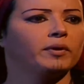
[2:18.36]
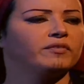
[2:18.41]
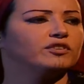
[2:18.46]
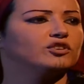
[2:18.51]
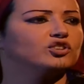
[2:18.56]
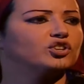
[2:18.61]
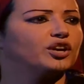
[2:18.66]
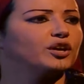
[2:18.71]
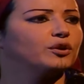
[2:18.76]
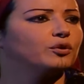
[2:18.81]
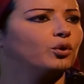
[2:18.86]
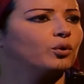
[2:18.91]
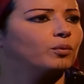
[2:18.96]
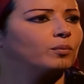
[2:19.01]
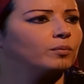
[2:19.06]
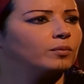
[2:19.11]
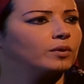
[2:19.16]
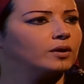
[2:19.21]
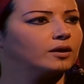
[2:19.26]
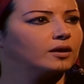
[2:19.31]
فيش غيرهم
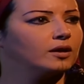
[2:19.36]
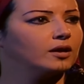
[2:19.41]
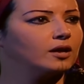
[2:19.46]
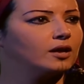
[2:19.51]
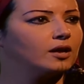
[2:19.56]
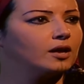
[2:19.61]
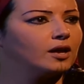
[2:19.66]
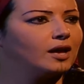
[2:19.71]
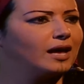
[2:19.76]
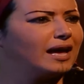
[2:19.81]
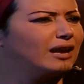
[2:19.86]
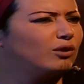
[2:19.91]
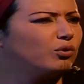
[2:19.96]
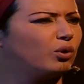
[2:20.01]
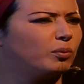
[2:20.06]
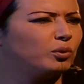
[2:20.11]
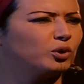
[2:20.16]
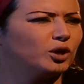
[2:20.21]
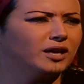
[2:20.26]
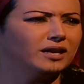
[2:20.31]
قالوا
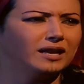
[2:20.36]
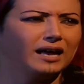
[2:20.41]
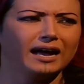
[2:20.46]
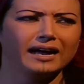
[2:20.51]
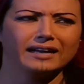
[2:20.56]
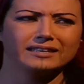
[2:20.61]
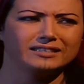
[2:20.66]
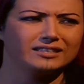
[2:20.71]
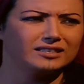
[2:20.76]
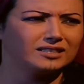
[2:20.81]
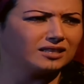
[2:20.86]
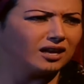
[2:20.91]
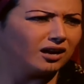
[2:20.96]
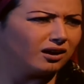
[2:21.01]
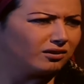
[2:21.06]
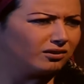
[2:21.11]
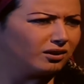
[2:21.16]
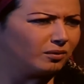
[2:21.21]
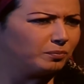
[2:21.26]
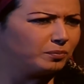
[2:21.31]
ابو العيله قعد
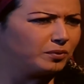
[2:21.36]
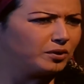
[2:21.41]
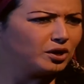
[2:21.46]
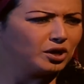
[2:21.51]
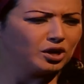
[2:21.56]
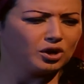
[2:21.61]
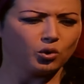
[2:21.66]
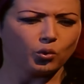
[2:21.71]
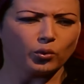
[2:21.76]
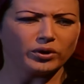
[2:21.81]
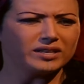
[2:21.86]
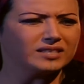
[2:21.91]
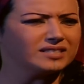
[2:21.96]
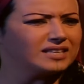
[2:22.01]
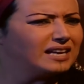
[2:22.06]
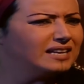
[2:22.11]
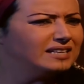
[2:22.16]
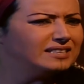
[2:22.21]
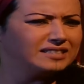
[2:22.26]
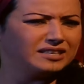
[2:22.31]
يستغرب
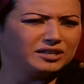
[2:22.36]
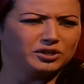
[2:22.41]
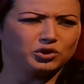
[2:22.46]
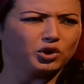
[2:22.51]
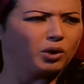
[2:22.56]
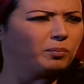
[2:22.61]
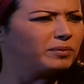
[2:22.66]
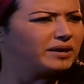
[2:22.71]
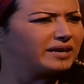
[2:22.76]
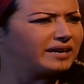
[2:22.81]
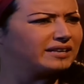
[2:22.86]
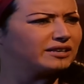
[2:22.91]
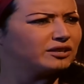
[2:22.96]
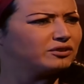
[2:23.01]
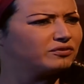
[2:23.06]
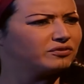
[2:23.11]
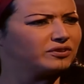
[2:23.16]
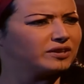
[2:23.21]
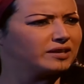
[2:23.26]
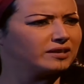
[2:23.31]
ويسالني هي امك
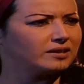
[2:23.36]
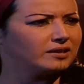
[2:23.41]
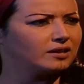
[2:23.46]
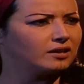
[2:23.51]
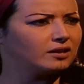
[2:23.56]
كانت فين